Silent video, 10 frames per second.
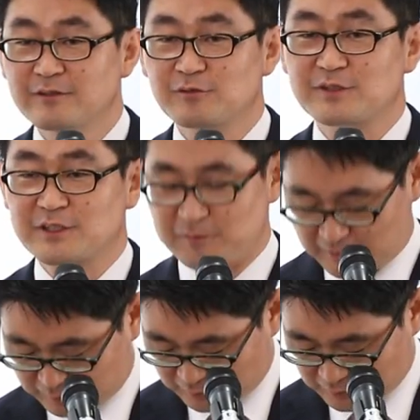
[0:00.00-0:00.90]
총장님
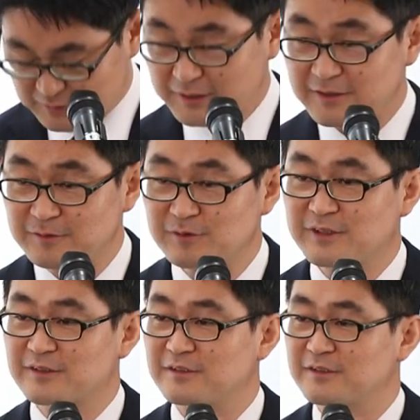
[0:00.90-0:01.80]
앞으로 자리를
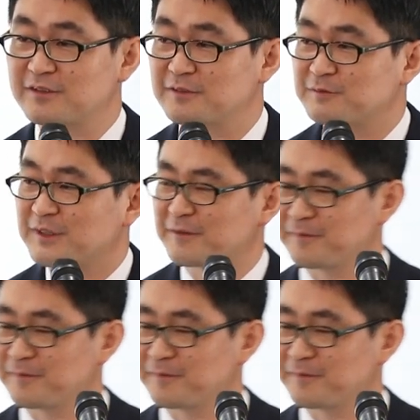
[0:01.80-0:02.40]
부탁드리겠습니다.